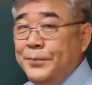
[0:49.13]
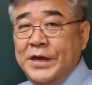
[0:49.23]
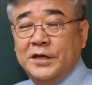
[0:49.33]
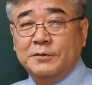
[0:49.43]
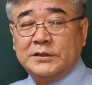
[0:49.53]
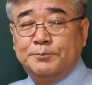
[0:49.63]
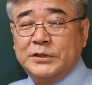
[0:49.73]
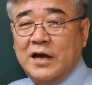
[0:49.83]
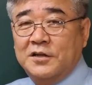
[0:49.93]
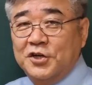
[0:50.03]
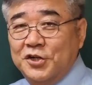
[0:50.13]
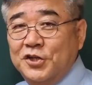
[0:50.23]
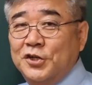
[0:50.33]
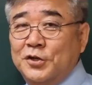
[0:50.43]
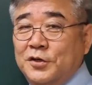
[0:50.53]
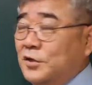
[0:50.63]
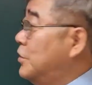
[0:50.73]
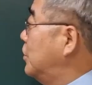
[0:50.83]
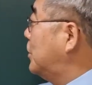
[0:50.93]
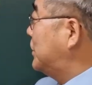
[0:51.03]
백엽상은 어느
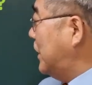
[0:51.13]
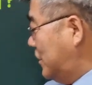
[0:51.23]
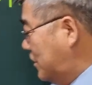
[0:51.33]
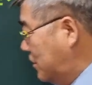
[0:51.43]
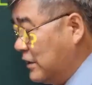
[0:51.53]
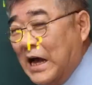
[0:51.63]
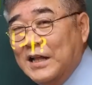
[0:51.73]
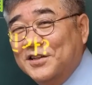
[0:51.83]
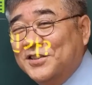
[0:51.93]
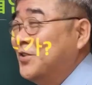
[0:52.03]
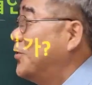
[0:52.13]
글자를 쓰는가 하는 것을